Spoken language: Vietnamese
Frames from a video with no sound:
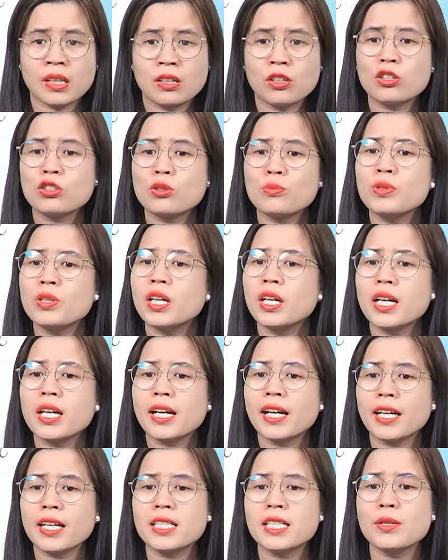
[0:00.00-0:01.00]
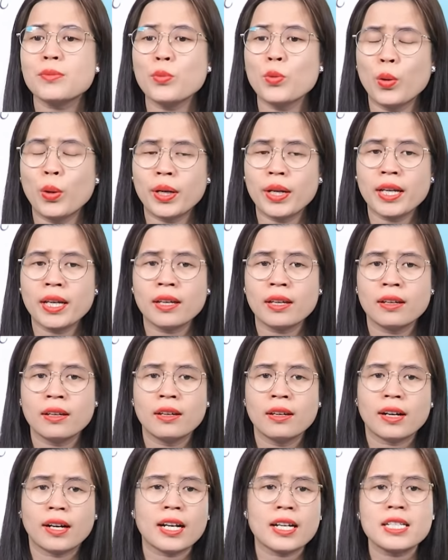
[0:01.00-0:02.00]
nó giống như khi các anh chị buồn ấy
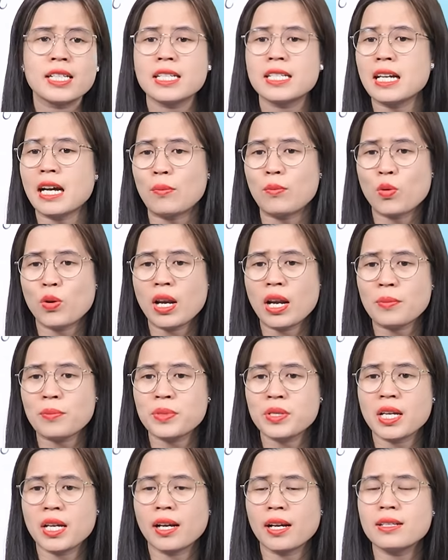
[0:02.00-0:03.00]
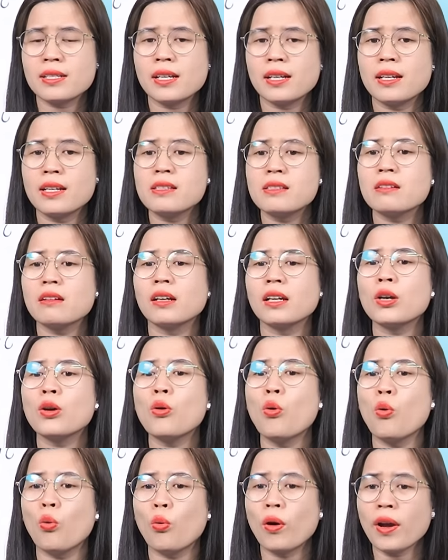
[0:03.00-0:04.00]
các anh chị chẳng muốn làm gì các anh chị lên giường đi
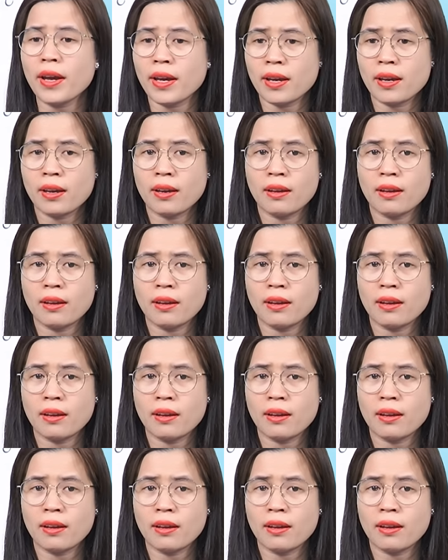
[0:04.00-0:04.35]
ngủ ấy